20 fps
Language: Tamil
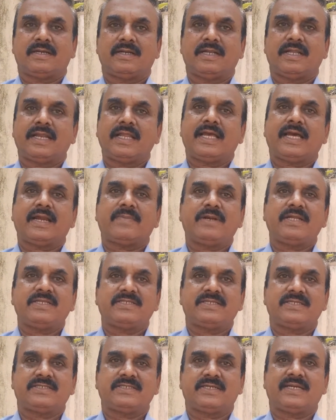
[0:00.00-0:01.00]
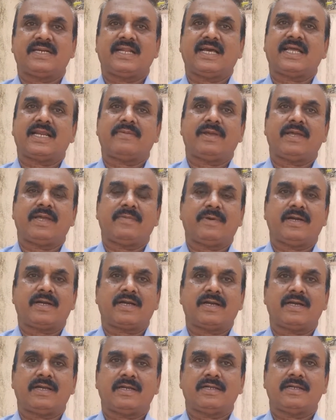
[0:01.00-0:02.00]
நிறைய அர்பனைசேஷன்
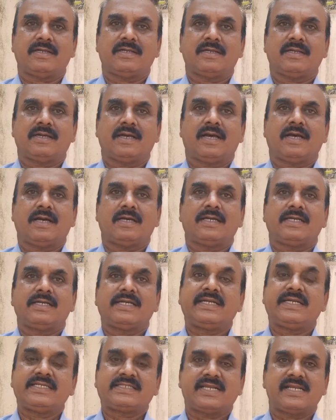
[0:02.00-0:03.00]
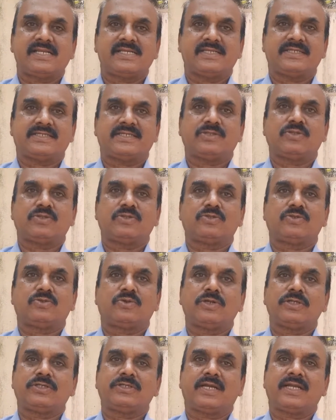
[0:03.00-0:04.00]
நகரமயமாக்கல் இண்டஸ்ட்ரியலைசேஷன்
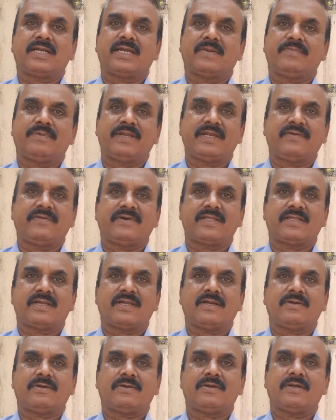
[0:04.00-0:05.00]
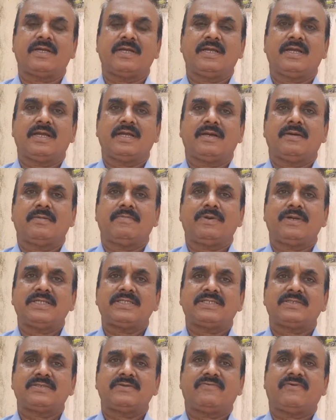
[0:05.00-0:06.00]
தொழிற்சாலைகள் பெருகிவிட்டதுனாலும்
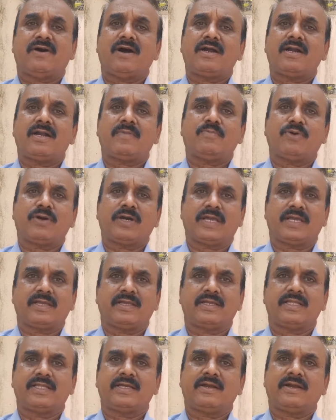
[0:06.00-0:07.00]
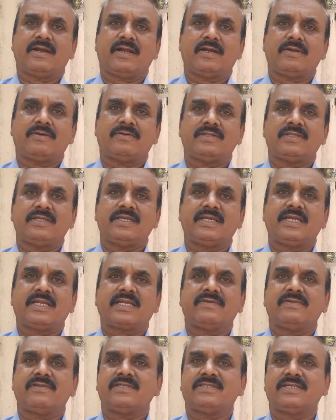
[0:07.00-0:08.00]
ப்ளஸ் புகை இதுகளாலும் வந்து
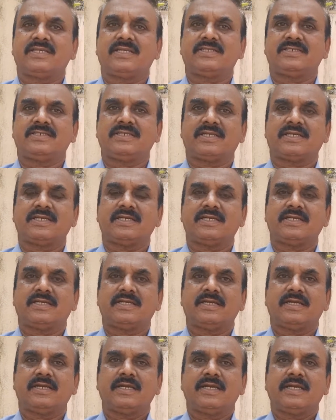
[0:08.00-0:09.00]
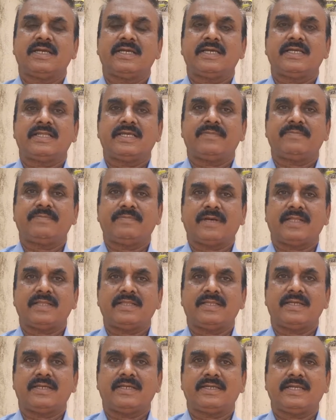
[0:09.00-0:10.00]
இயற்கை வந்து சீரழிஞ்சிருக்கு இதை
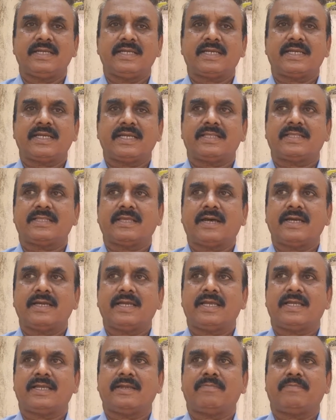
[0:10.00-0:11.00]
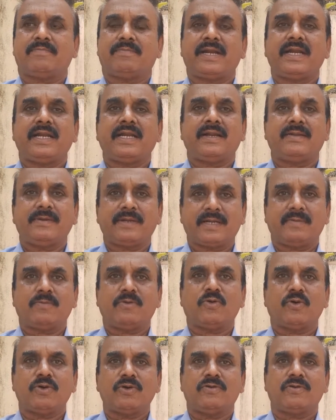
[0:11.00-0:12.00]
அந்த இயற்கை தாயை பழைய அளவுக்கு
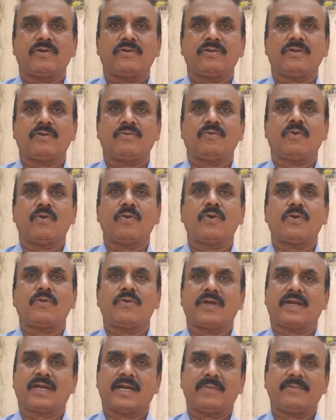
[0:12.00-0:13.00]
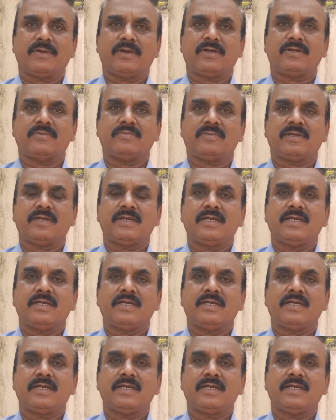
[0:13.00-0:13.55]
நம்ம கொண்டு வருவது ஒவ்வொருடைய கடமையாகும்